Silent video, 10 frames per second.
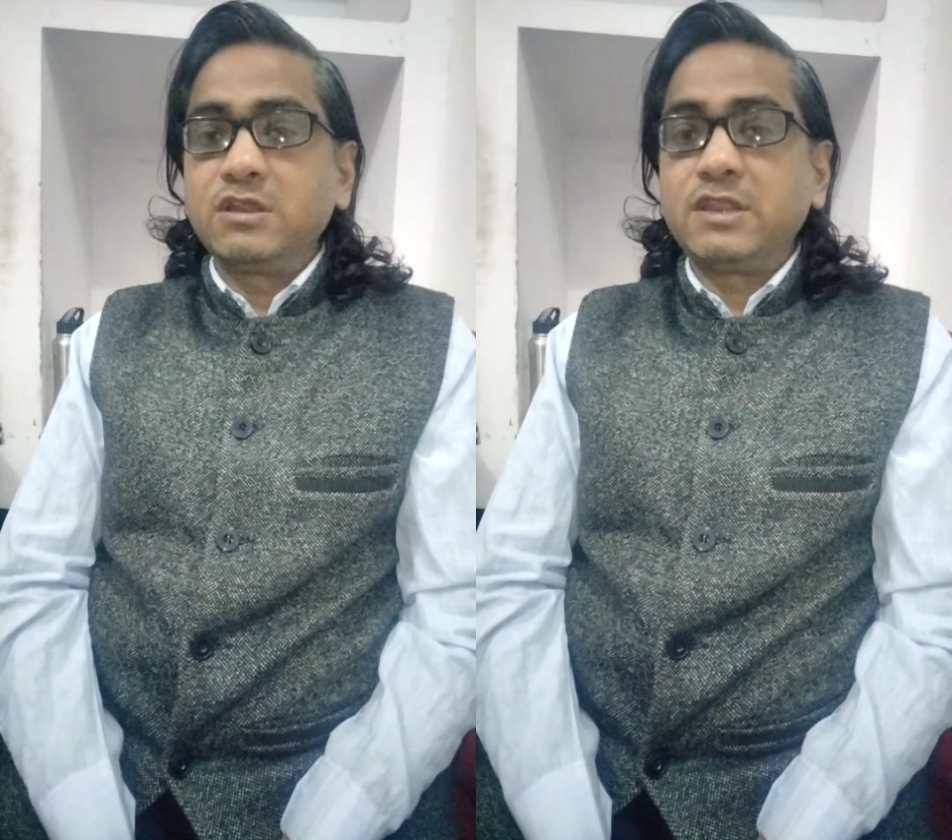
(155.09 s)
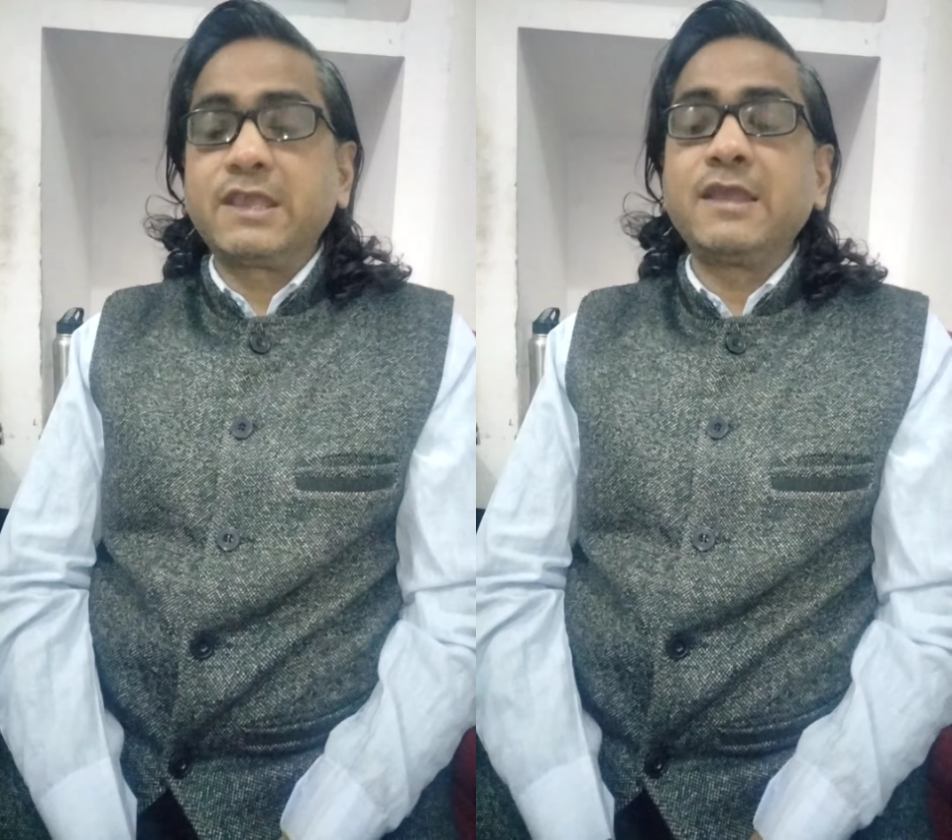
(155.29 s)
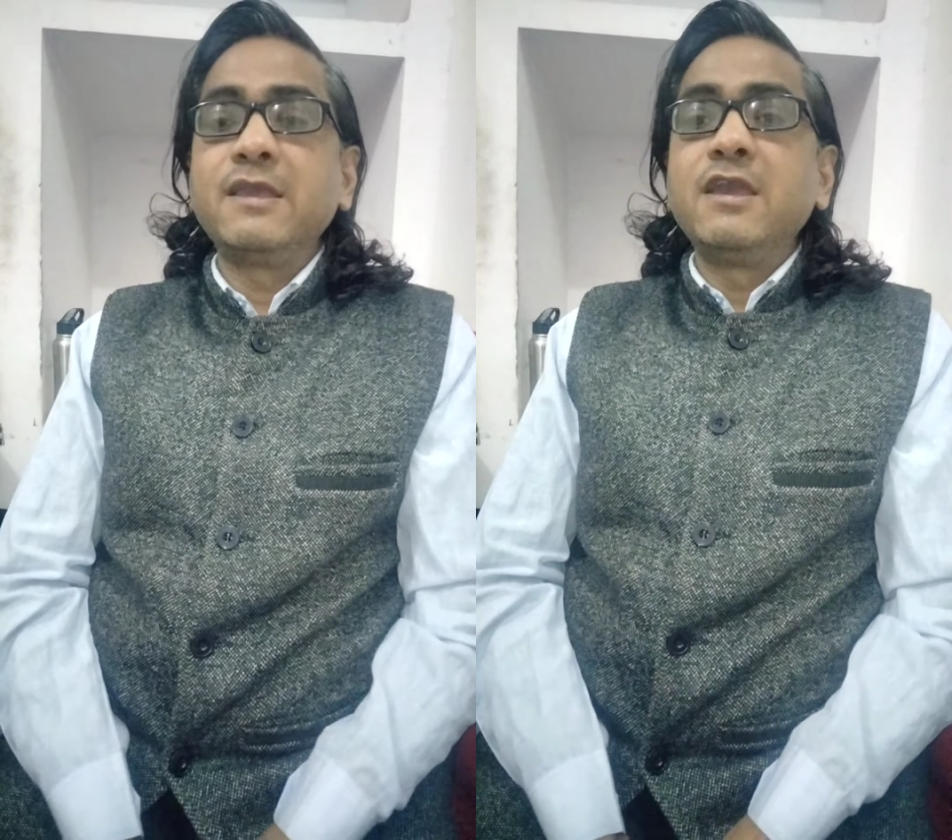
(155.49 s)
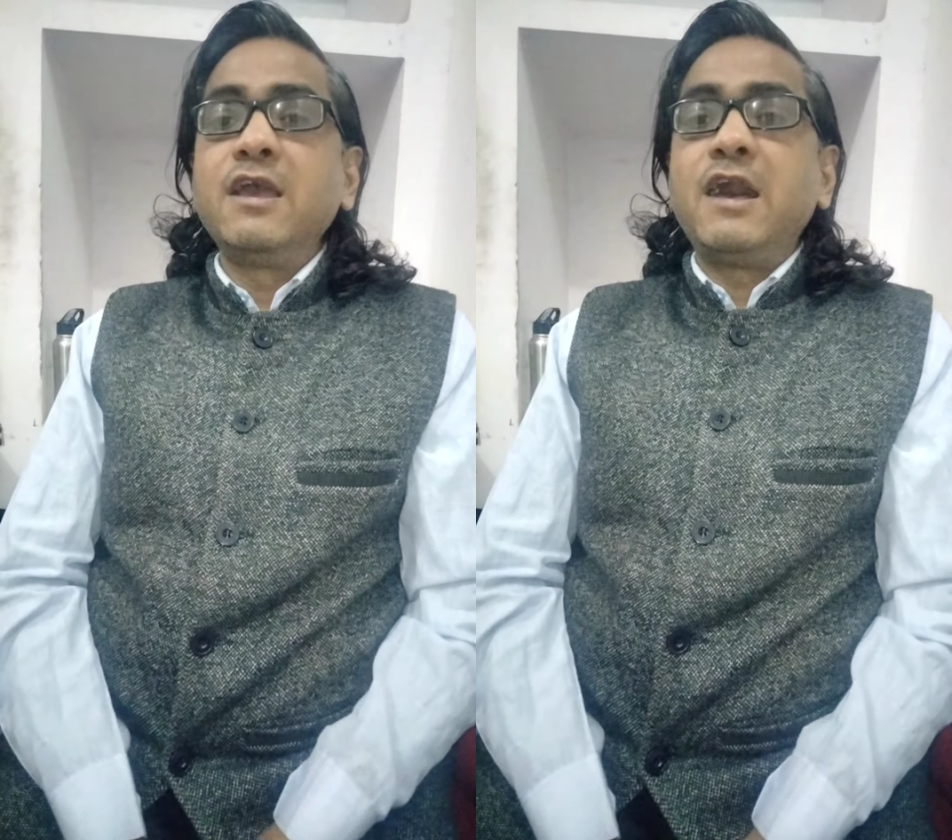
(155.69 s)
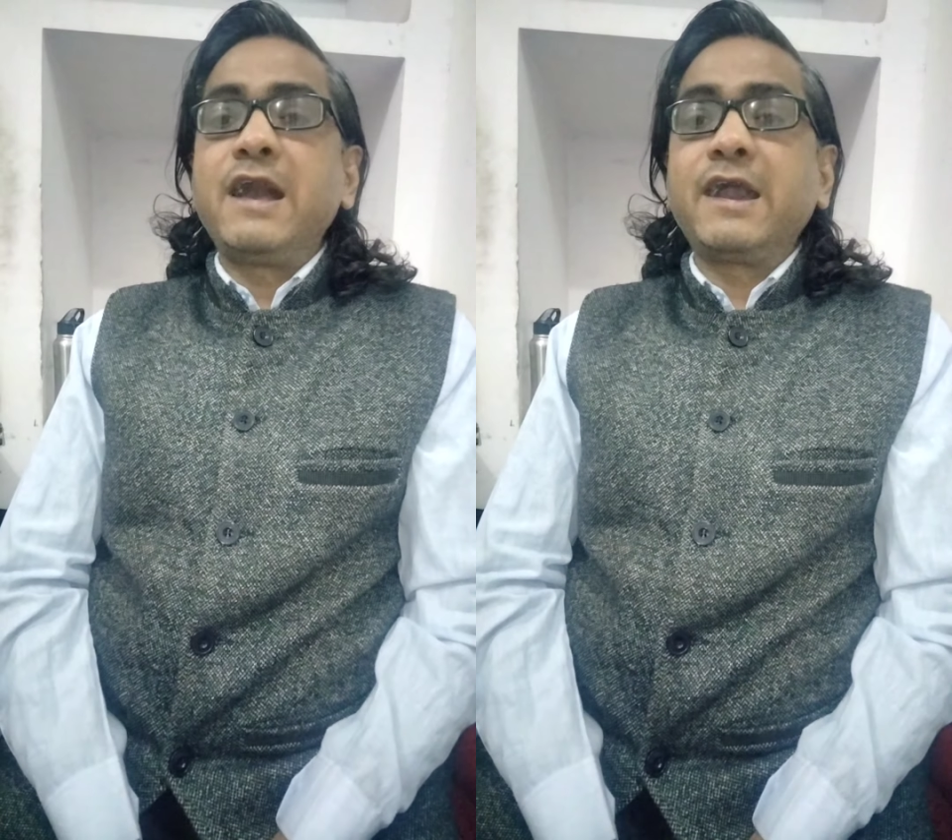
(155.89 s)
ठीक है
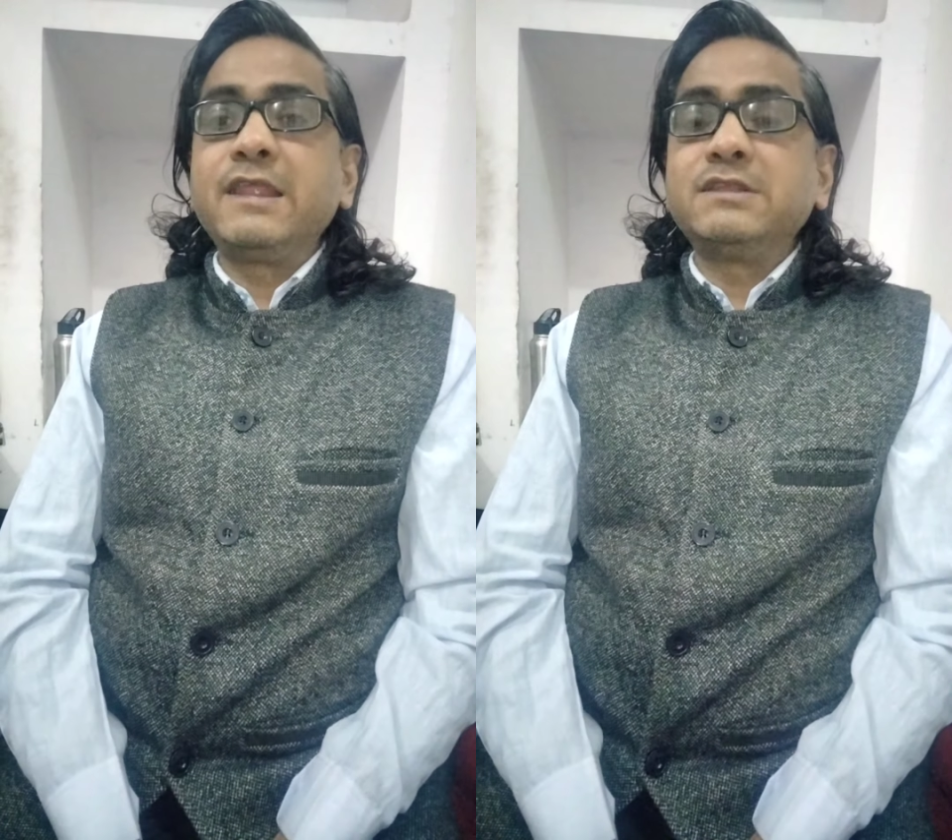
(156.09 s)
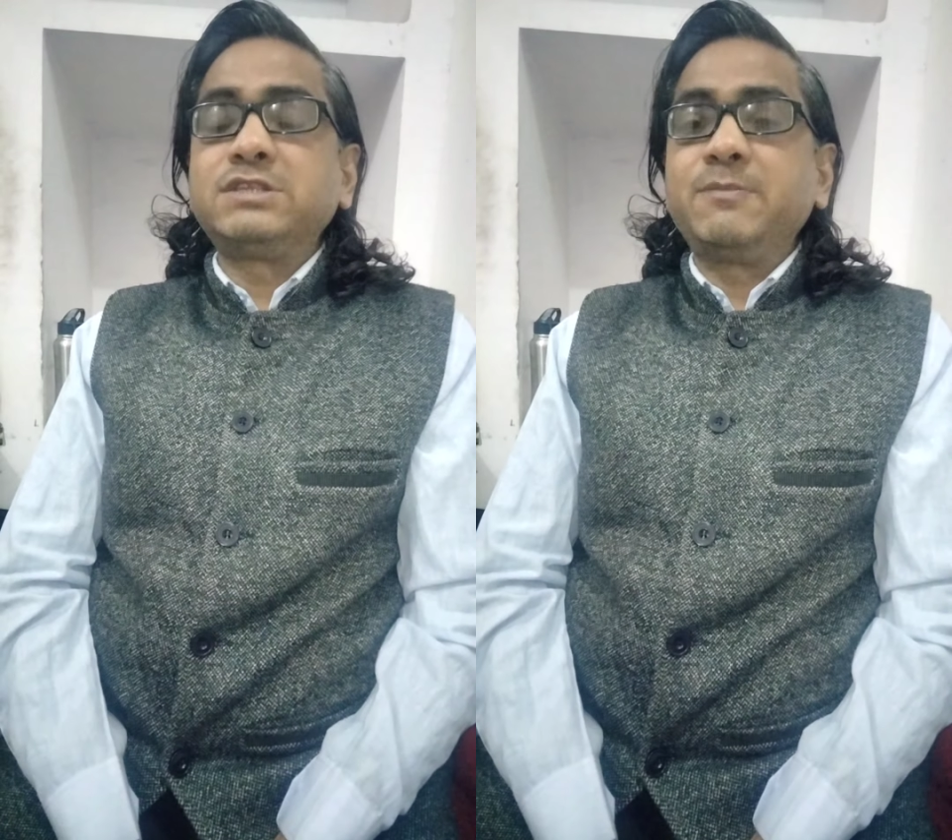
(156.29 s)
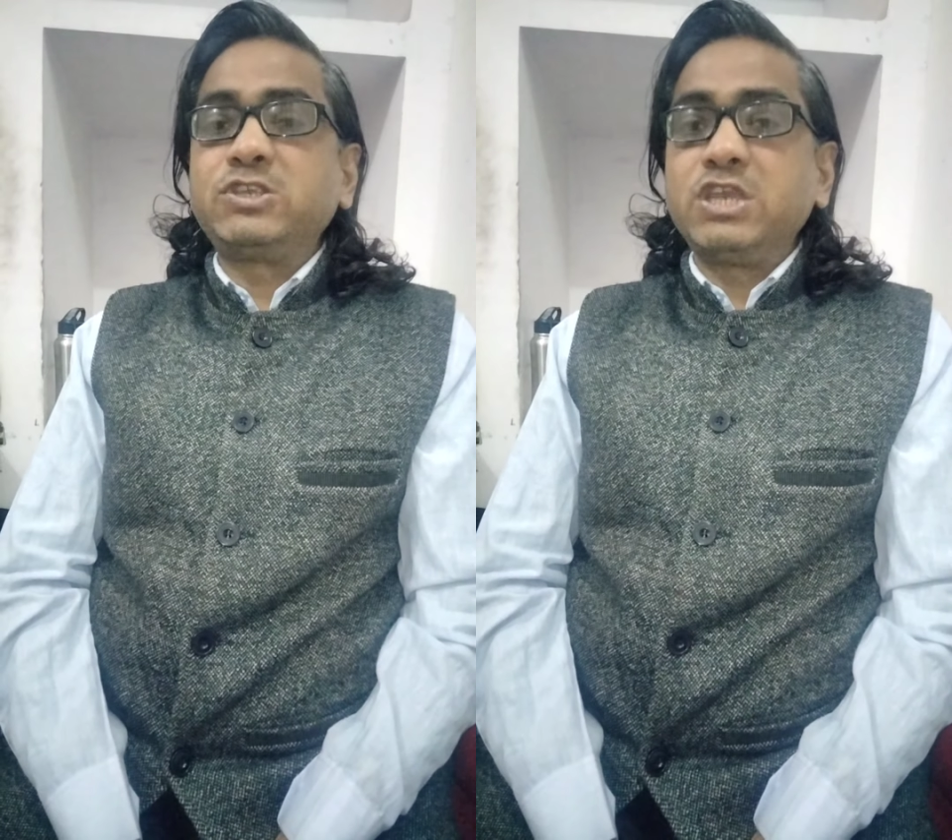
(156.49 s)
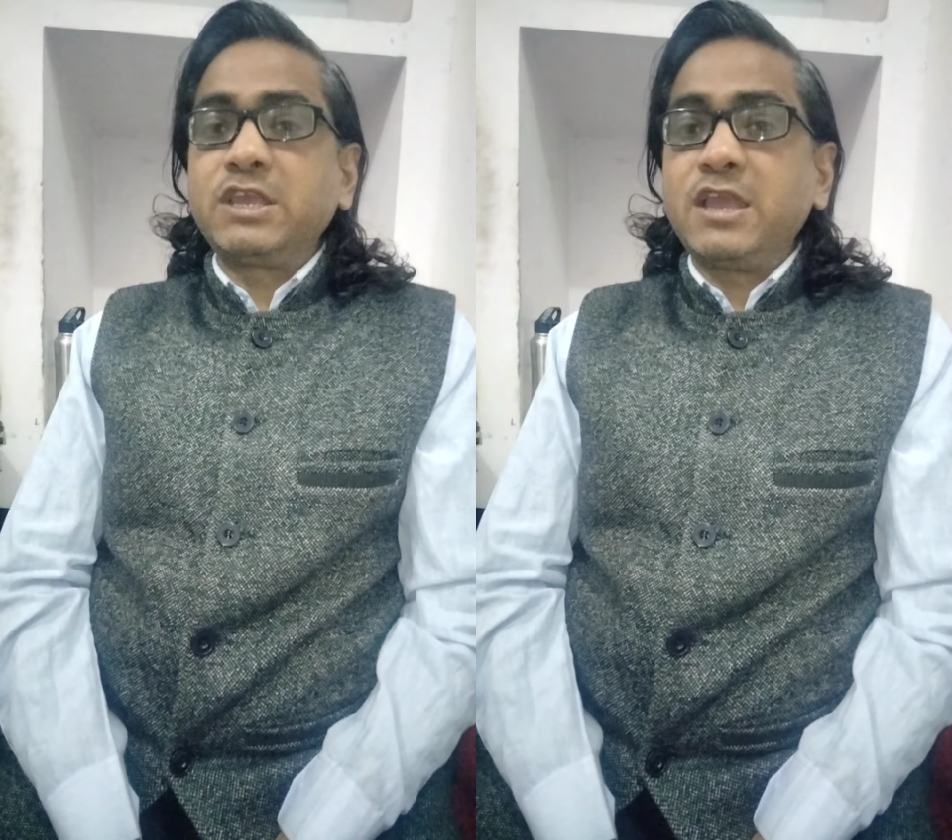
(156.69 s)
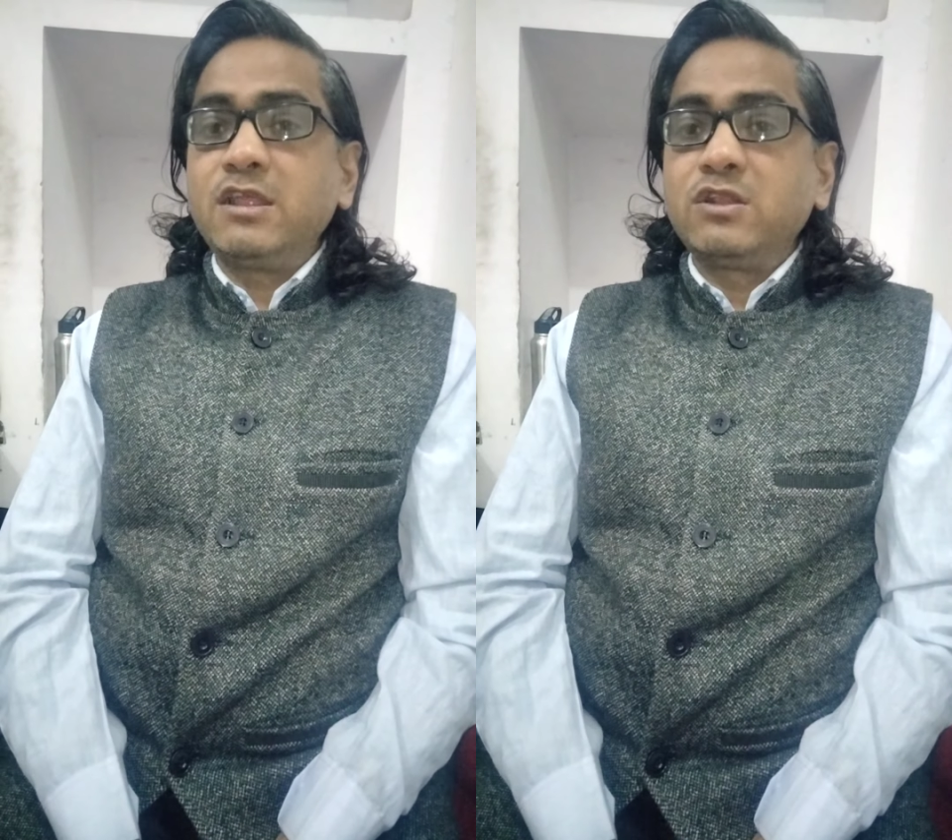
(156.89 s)
अगर इनसे बचेंगे